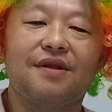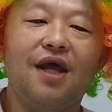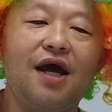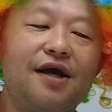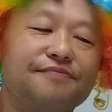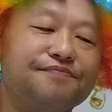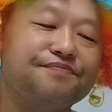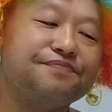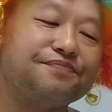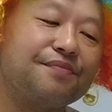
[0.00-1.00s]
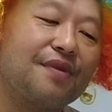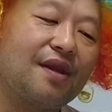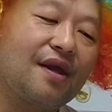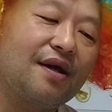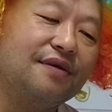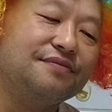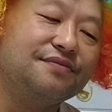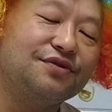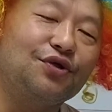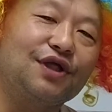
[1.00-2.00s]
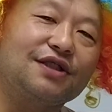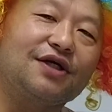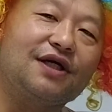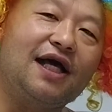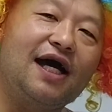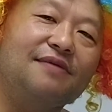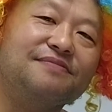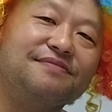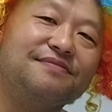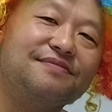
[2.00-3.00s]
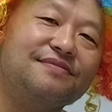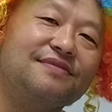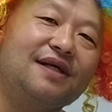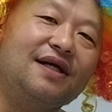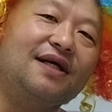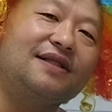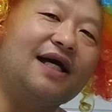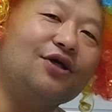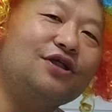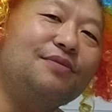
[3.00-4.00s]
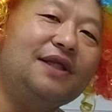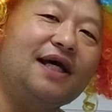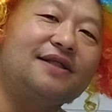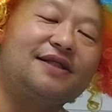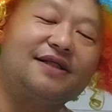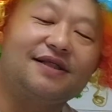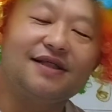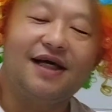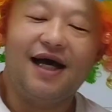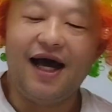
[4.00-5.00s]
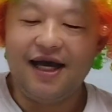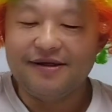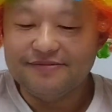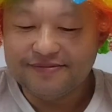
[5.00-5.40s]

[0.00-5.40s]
ねえ、どうなっちゃうかな楽しみですはい。